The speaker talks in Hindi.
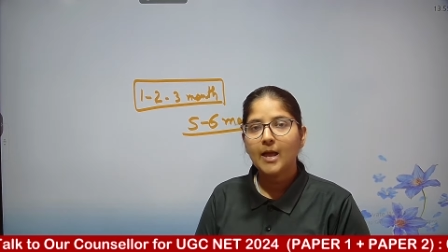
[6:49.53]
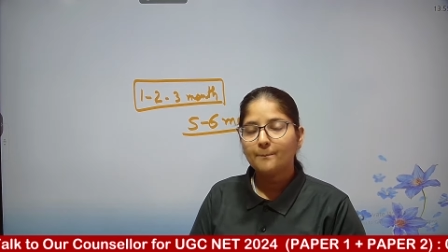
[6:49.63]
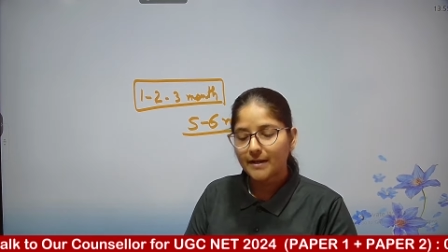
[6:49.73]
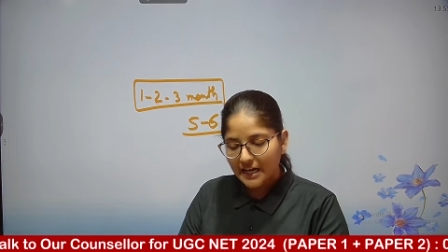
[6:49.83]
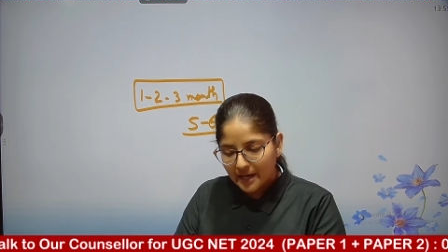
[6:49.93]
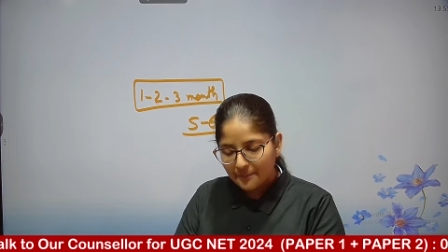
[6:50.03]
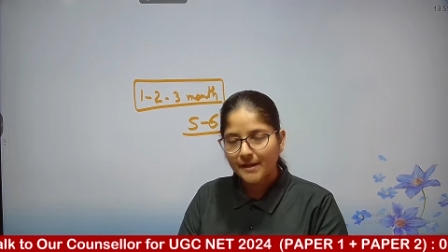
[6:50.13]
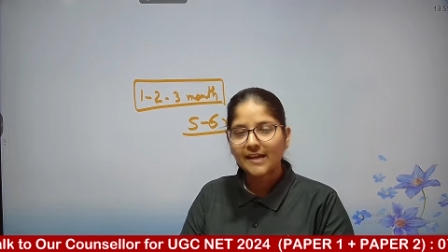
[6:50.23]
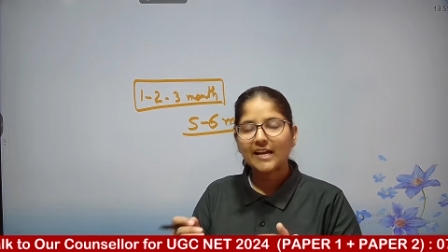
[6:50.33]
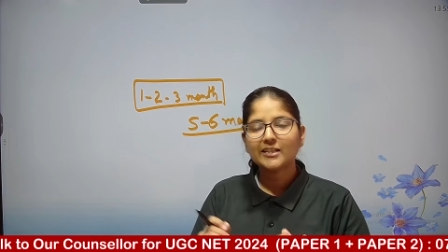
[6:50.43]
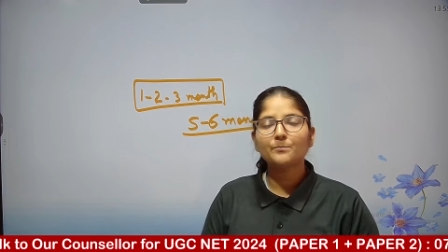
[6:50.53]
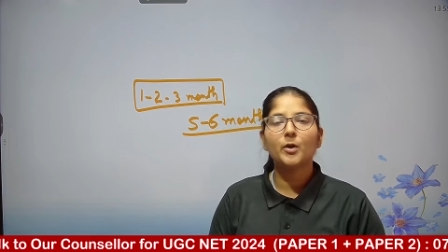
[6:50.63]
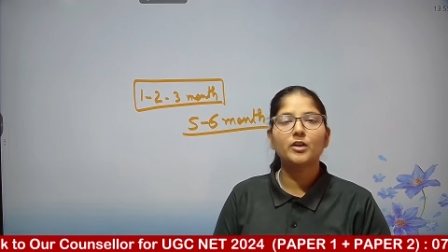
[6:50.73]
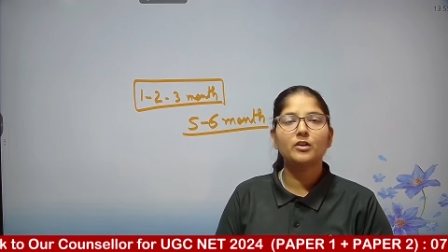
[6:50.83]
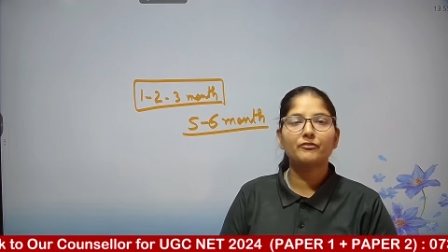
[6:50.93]
पर अभी इस
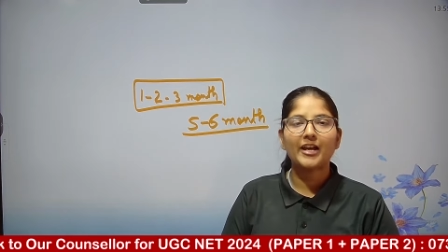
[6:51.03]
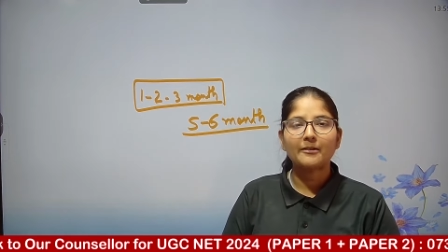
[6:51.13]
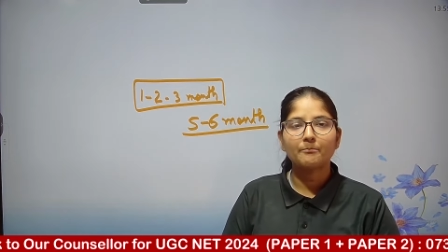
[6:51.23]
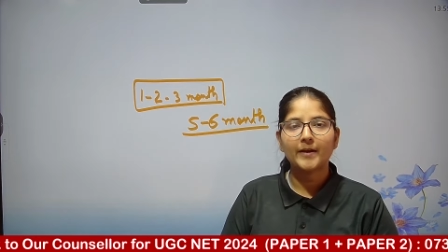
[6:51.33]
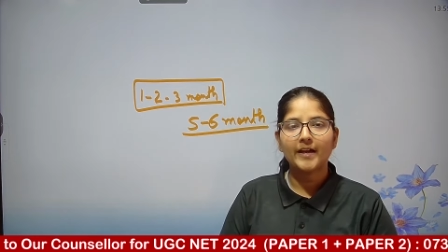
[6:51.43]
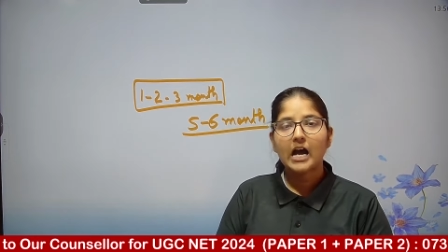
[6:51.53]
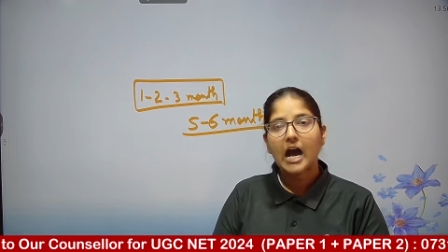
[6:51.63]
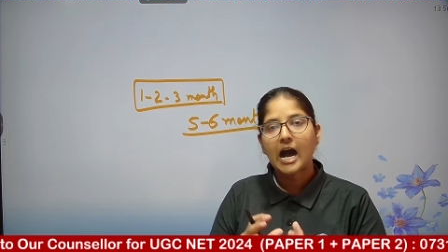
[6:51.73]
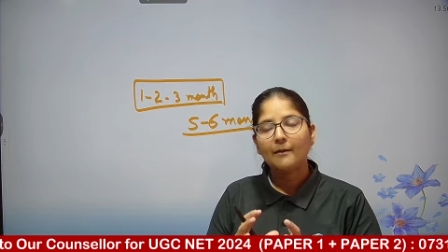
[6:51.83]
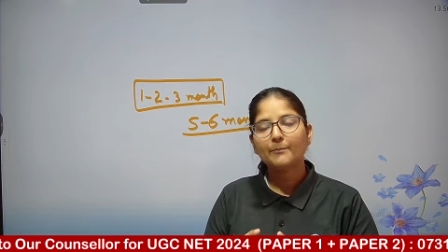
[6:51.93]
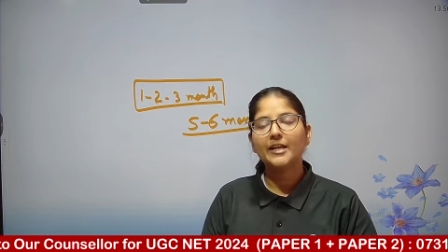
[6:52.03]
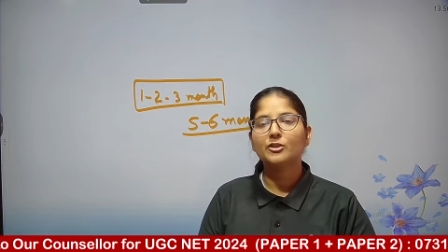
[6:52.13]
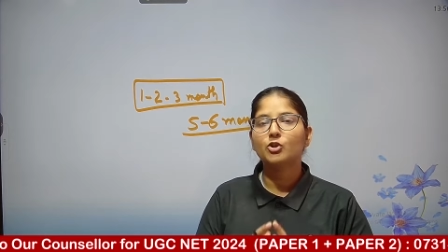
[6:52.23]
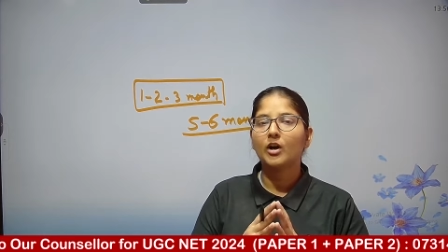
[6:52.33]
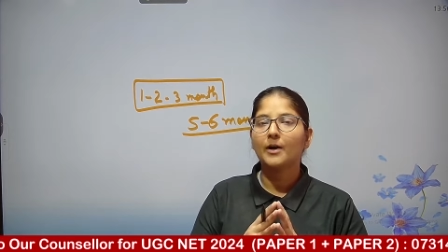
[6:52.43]
पॉइंट ऑफ टाइम पे आपने
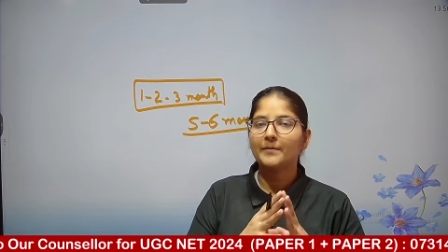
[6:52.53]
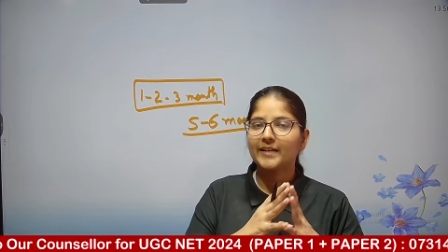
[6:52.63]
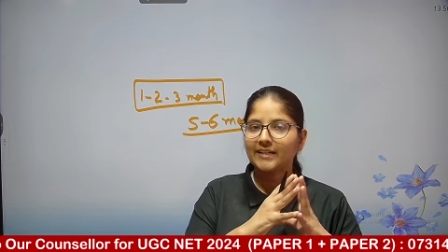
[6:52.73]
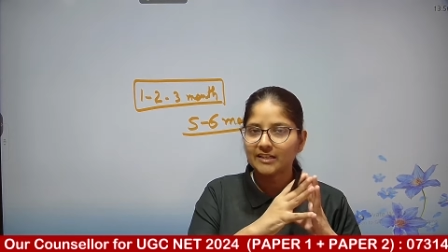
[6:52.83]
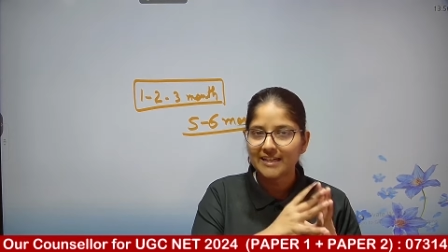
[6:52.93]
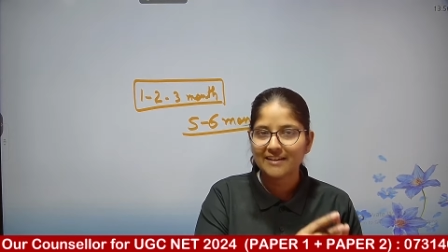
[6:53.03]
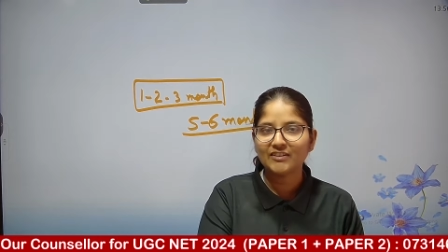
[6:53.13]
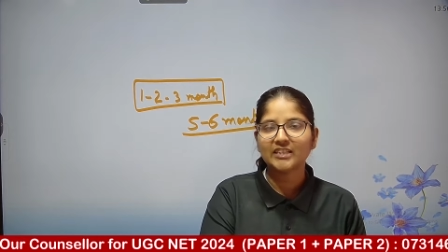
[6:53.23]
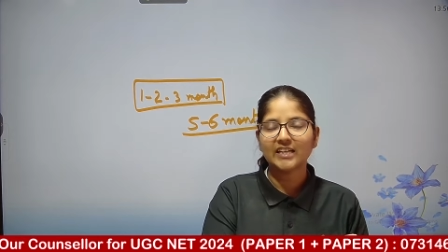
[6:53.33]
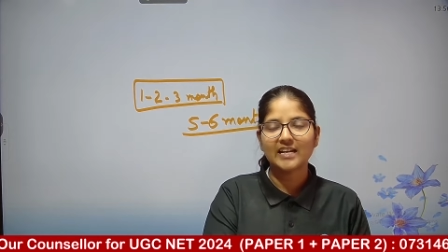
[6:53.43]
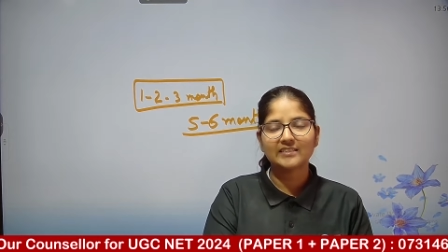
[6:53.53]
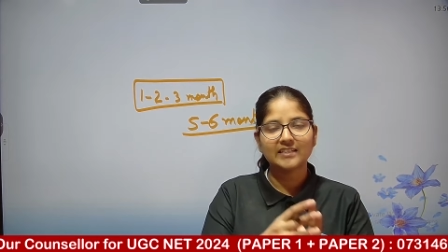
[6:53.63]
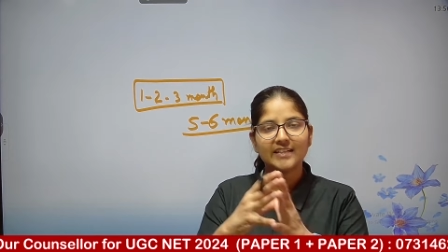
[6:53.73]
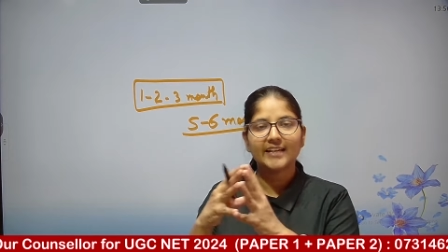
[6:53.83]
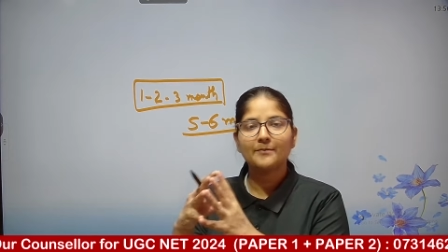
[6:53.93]
जो अपनी इलेवेंथ क्लास से
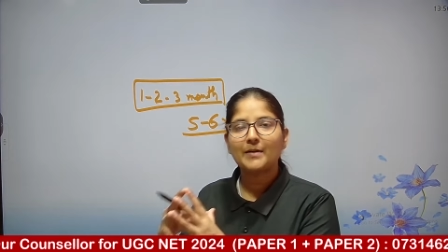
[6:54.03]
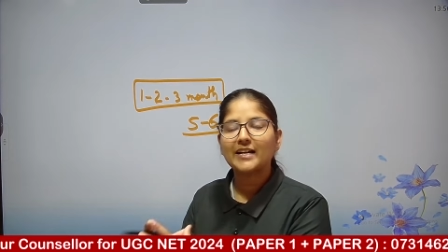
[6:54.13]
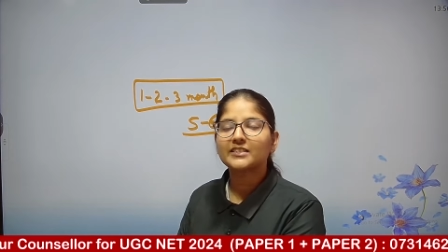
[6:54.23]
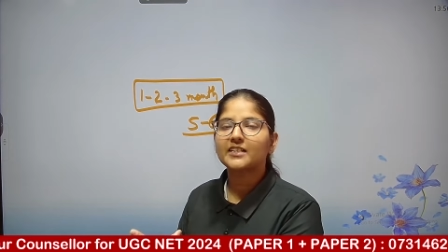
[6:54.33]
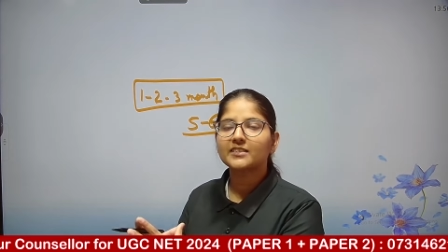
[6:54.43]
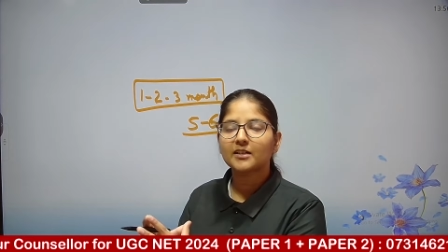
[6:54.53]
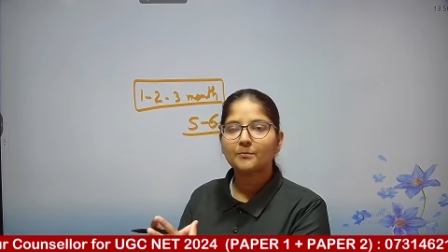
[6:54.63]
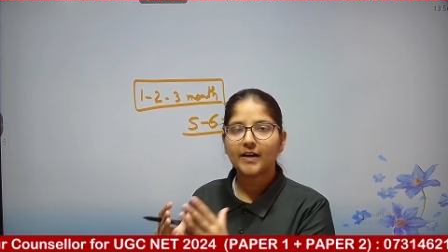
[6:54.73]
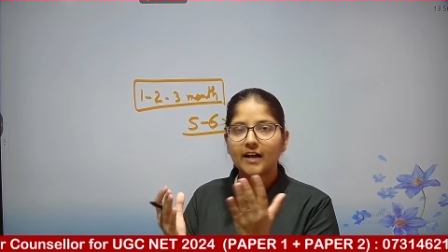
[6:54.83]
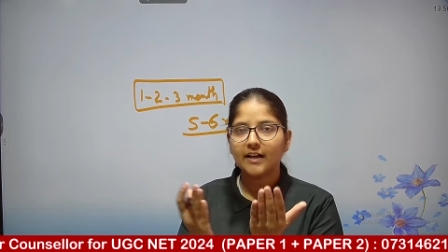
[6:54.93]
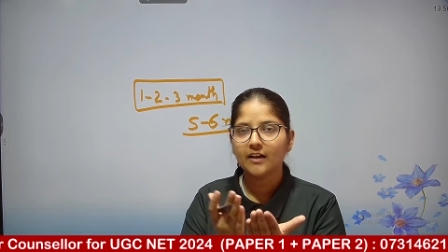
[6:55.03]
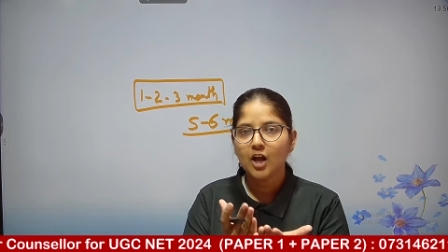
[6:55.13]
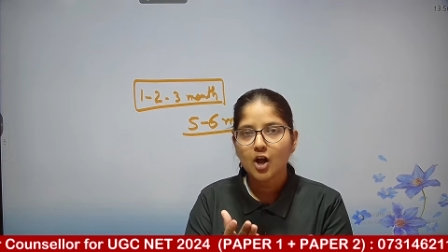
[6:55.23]
लेके मास्टर्स तक पढ़ा है